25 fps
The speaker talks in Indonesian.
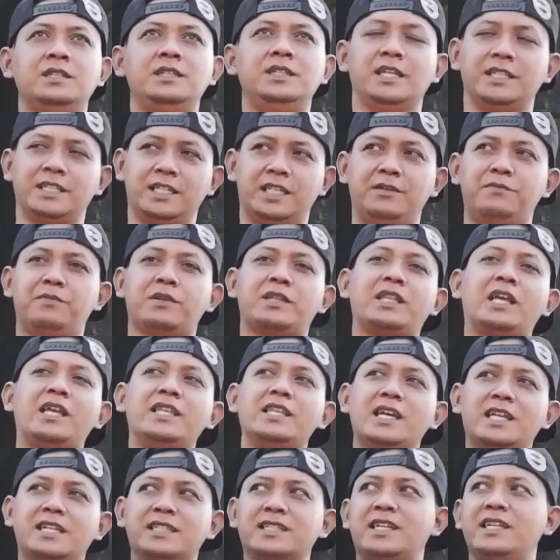Yang jadi
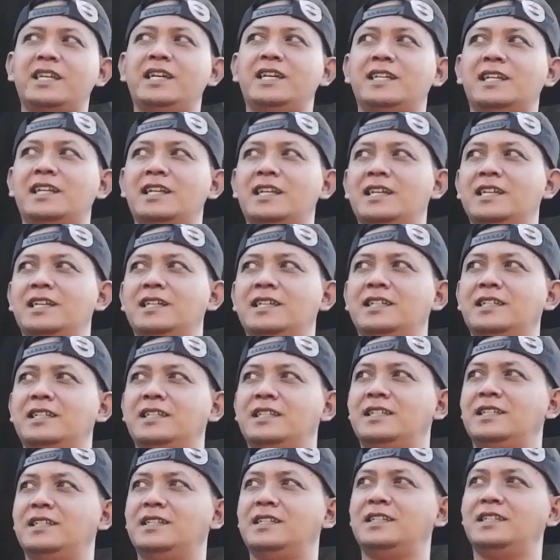pertanyaan saya adalah,
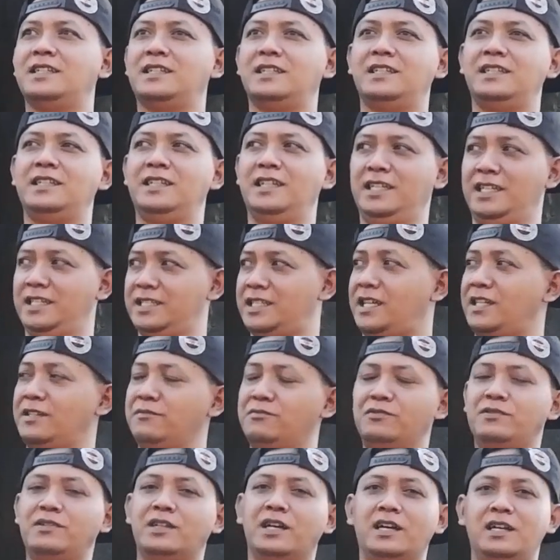ini
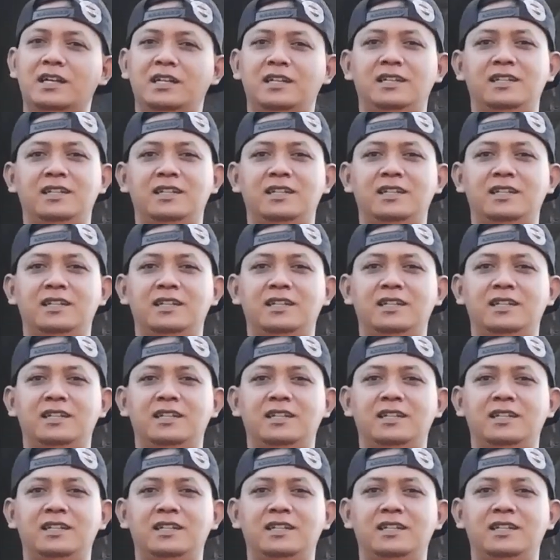candi Buddha